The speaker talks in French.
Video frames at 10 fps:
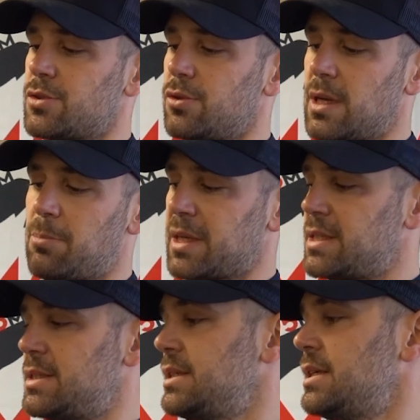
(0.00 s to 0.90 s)
sur la
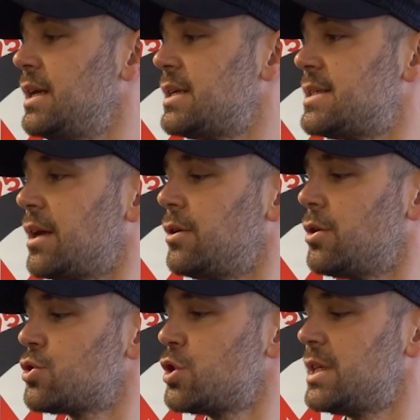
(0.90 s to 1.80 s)
partie
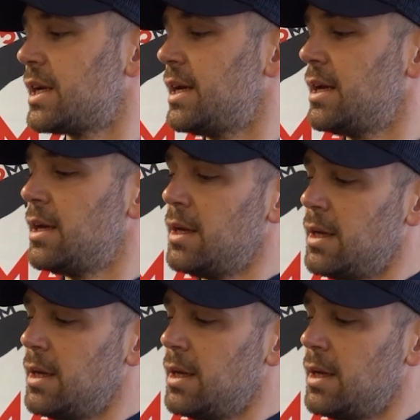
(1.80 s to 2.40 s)
extérieure, je dirais.